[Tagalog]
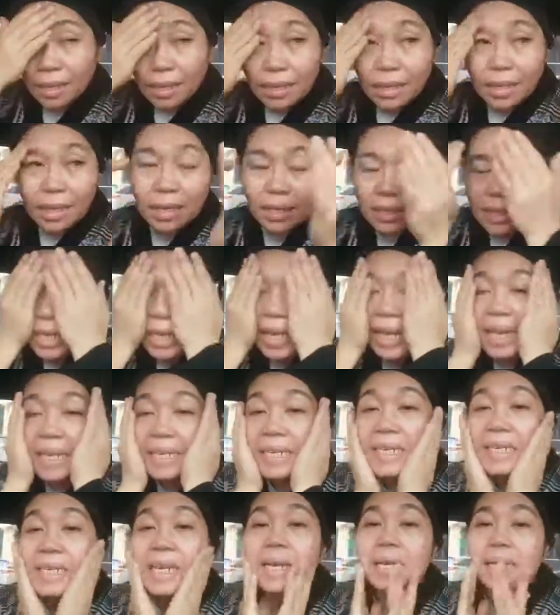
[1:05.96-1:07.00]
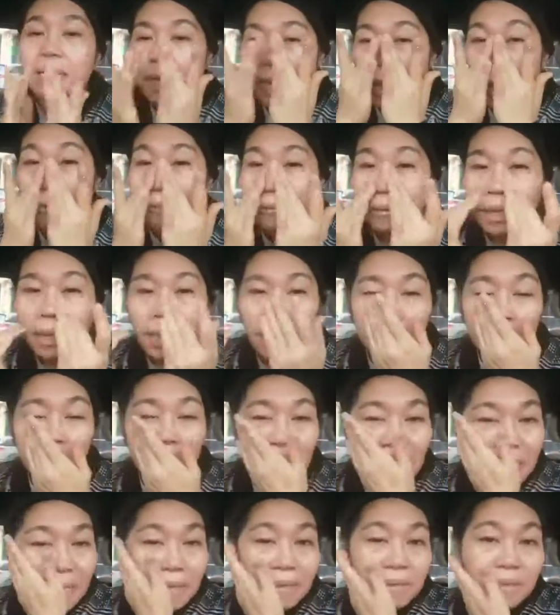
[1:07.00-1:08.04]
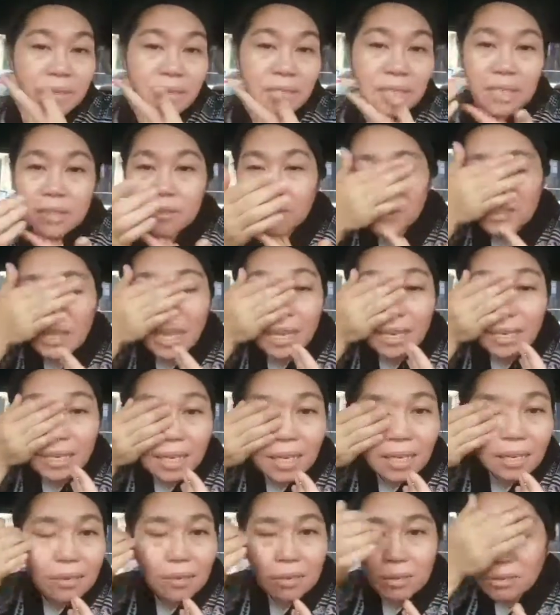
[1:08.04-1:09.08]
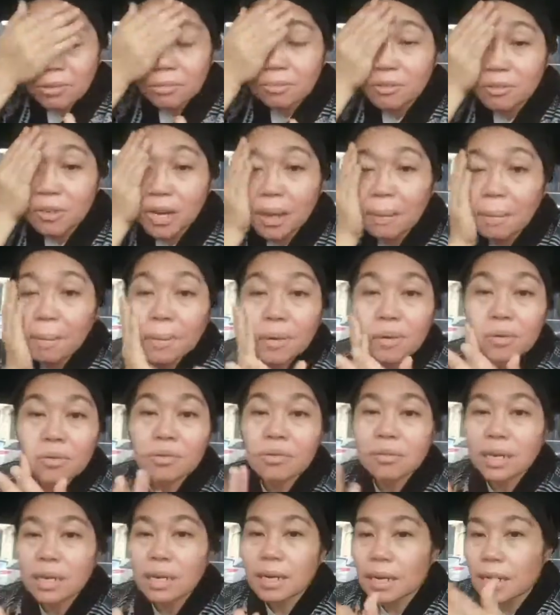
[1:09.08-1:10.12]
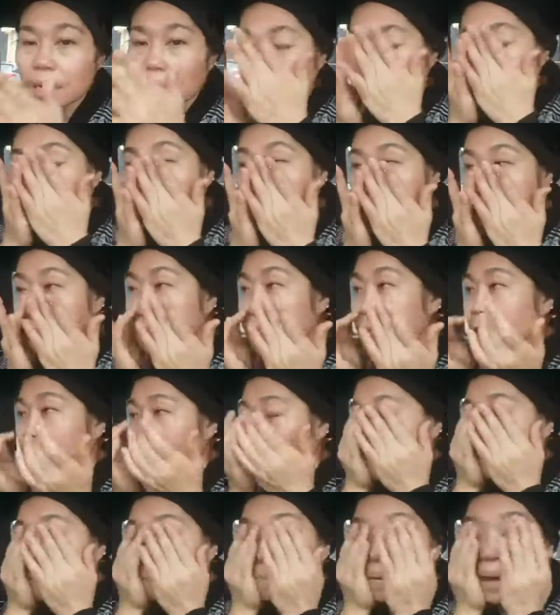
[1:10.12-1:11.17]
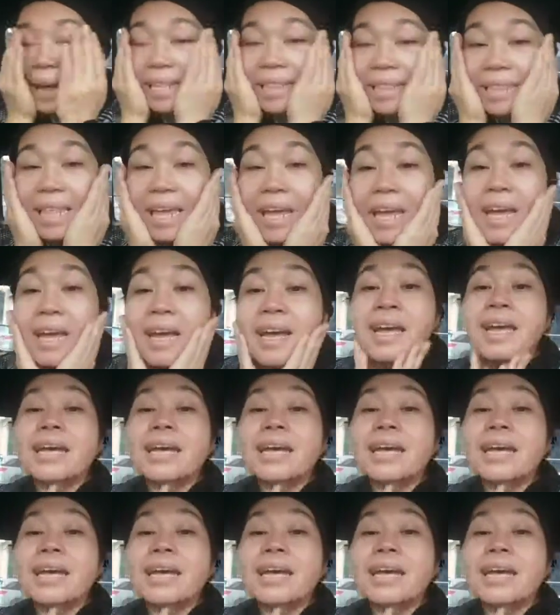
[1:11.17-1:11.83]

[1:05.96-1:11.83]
Ilang dekada na hindi ako nakaligo dito sa Indigo. Mula pa nung nag-alaga akong dalawang bata.